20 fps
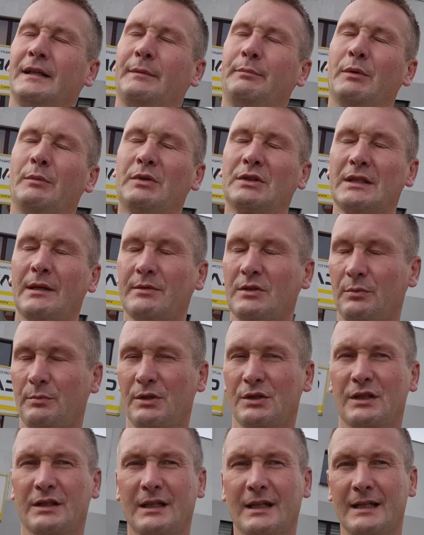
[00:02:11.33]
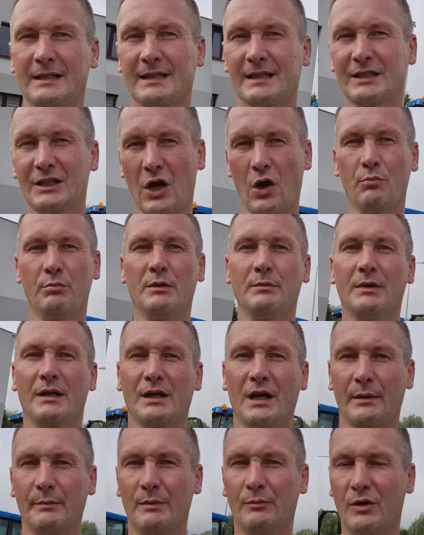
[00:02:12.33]
I pomyślałem sobie, że teraz chciałbym,
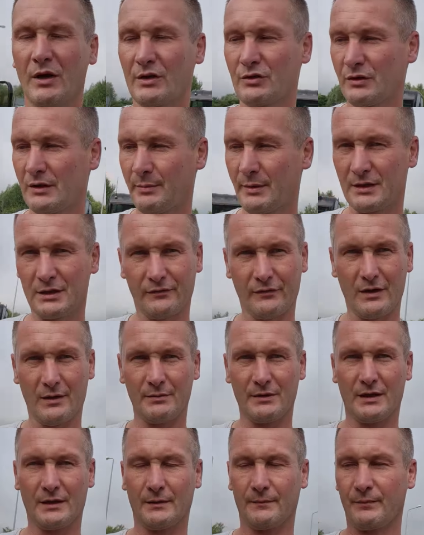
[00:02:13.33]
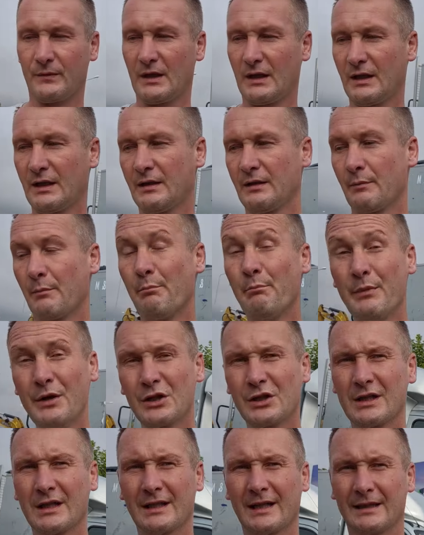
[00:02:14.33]
aby moja żona pracowała mniej. I
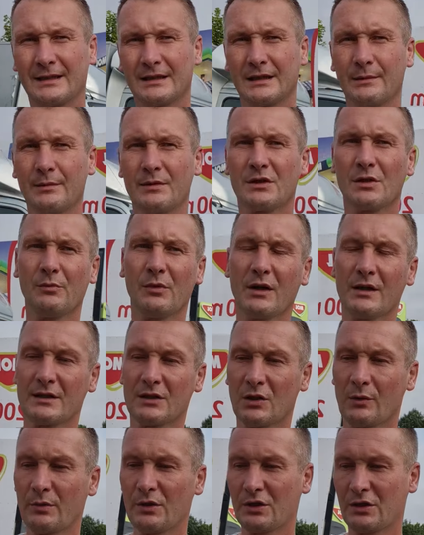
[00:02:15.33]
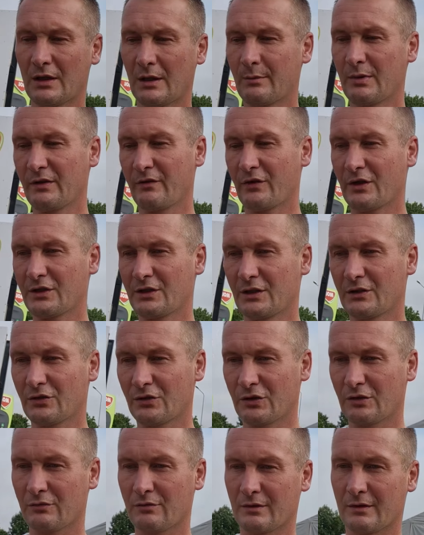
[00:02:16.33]
myślę nad tym, co mogę zrobić, aby właśnie
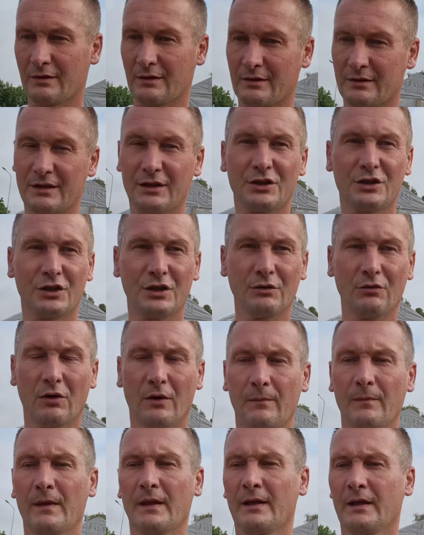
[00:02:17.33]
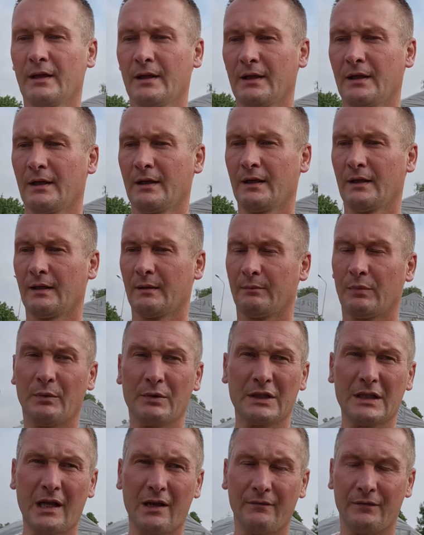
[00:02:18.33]
to się e, ziściło.
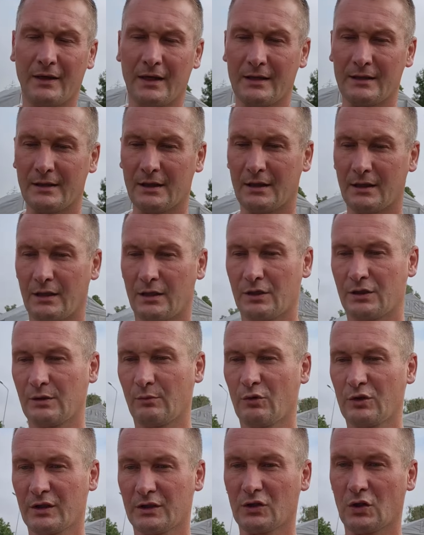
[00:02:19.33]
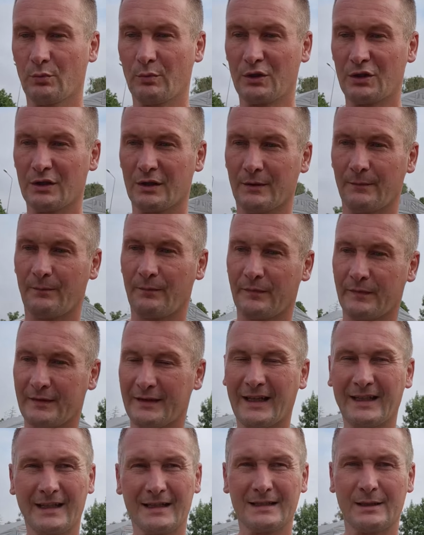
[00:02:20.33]
Pomyślałem więc, że muszę zrobić
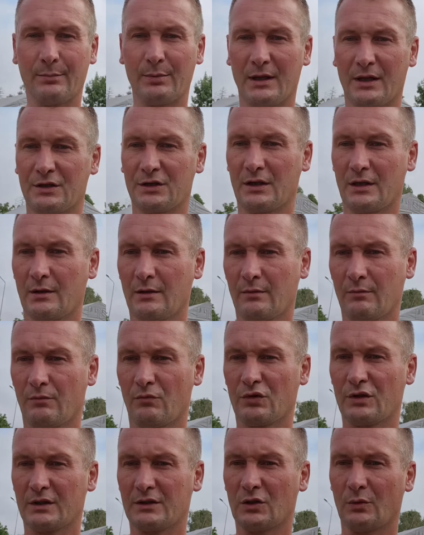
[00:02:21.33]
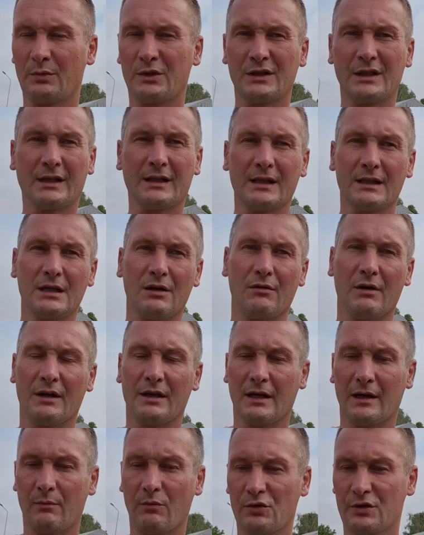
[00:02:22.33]
takie zaplecze, muszę zrobić takie
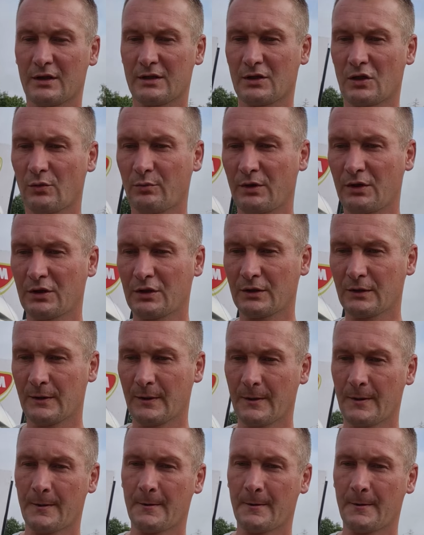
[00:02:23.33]
działania, muszę zrobić,